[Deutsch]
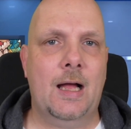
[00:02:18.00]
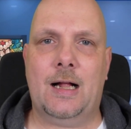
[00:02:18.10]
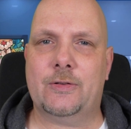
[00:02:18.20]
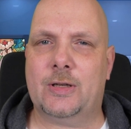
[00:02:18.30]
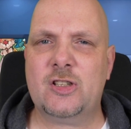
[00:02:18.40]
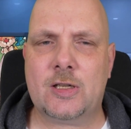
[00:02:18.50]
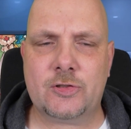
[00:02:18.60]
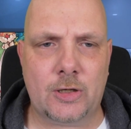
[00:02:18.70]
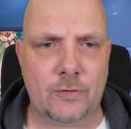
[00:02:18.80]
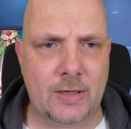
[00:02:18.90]
Also das
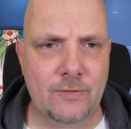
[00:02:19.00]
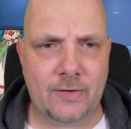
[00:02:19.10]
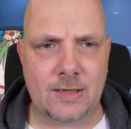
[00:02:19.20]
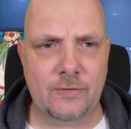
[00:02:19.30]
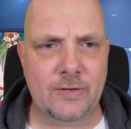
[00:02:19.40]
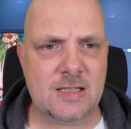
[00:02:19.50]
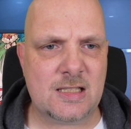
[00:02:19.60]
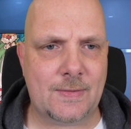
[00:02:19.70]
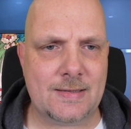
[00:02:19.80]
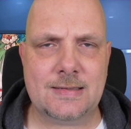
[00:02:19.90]
erscheint auf jeden Fall
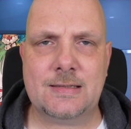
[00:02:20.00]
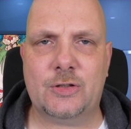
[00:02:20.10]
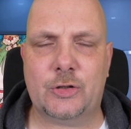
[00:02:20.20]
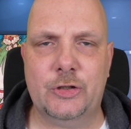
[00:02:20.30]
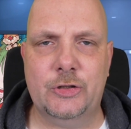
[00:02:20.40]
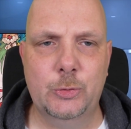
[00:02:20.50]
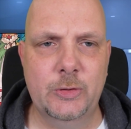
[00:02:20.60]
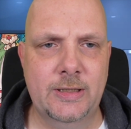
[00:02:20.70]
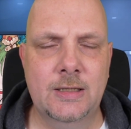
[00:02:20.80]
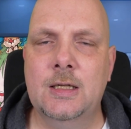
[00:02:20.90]
24.
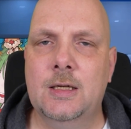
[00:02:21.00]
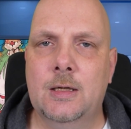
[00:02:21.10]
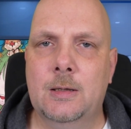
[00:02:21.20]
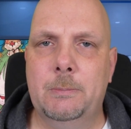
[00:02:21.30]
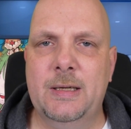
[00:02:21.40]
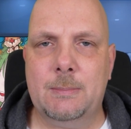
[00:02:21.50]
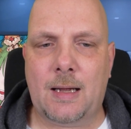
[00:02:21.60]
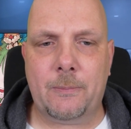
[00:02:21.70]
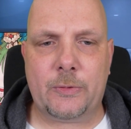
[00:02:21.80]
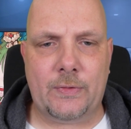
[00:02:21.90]
Juni.
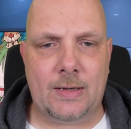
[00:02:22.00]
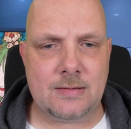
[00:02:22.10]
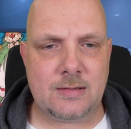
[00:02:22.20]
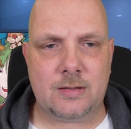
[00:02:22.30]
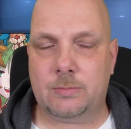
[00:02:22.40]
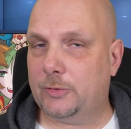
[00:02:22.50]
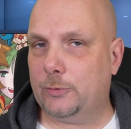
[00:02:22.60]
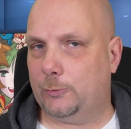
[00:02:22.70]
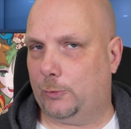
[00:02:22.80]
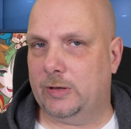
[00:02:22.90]
Beat'em-Ups-Fans mit
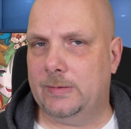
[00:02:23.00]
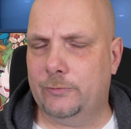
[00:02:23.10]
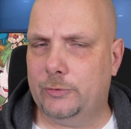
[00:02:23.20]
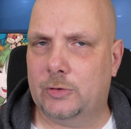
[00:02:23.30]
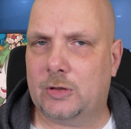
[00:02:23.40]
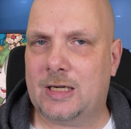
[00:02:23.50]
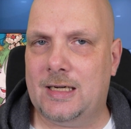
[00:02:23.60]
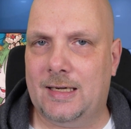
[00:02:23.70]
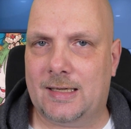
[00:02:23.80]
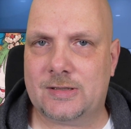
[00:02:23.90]
Vorlieben für
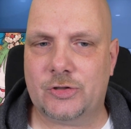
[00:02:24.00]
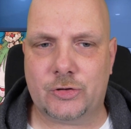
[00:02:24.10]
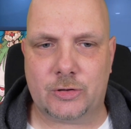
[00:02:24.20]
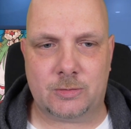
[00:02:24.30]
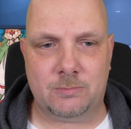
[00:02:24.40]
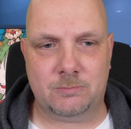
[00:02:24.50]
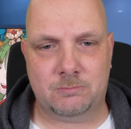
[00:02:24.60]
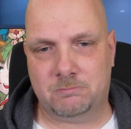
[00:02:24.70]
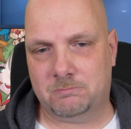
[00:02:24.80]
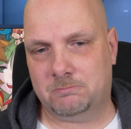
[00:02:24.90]
klassische
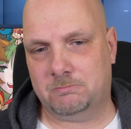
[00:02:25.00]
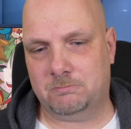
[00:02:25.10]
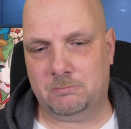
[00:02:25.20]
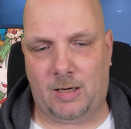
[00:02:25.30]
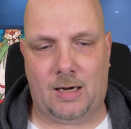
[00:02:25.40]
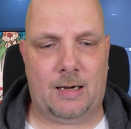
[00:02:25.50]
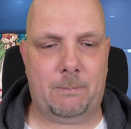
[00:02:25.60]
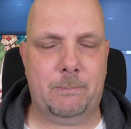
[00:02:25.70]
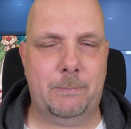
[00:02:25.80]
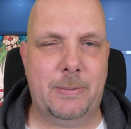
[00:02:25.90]

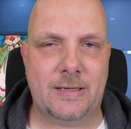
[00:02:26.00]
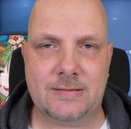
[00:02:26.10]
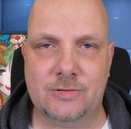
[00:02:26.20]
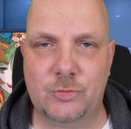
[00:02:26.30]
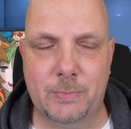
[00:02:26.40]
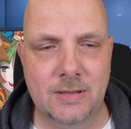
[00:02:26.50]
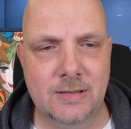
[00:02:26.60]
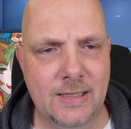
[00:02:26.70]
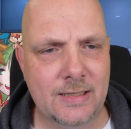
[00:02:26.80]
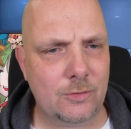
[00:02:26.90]
ja,
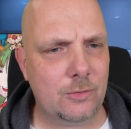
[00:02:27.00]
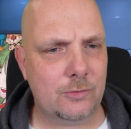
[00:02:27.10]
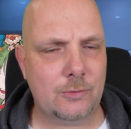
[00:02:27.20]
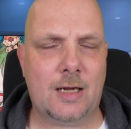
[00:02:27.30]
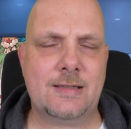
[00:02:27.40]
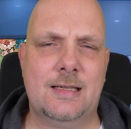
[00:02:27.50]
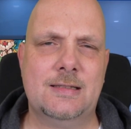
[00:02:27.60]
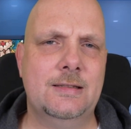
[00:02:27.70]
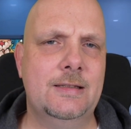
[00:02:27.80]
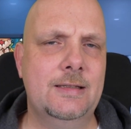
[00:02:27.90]
Pixel-Spiele nicht, so, so ganz
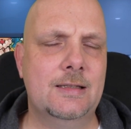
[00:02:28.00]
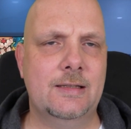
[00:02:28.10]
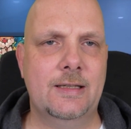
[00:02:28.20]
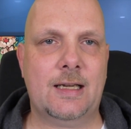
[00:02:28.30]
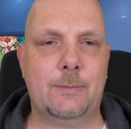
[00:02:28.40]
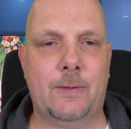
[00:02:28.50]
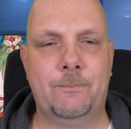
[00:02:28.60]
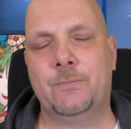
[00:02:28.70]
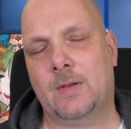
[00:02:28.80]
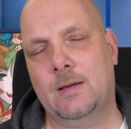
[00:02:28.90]
die Titel nicht, aber